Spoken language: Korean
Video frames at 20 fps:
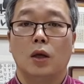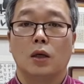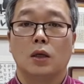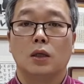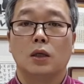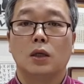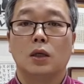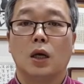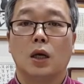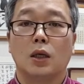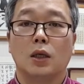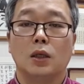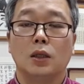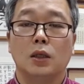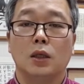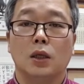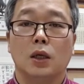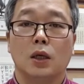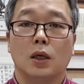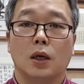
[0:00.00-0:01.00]
그렇게
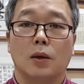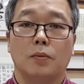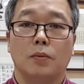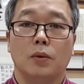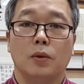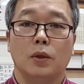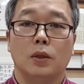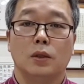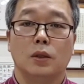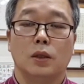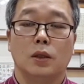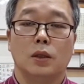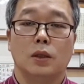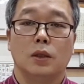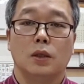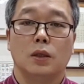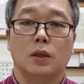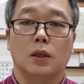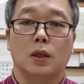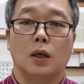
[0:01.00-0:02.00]
극렬하게 아픈
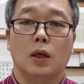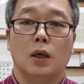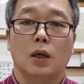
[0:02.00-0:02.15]
거는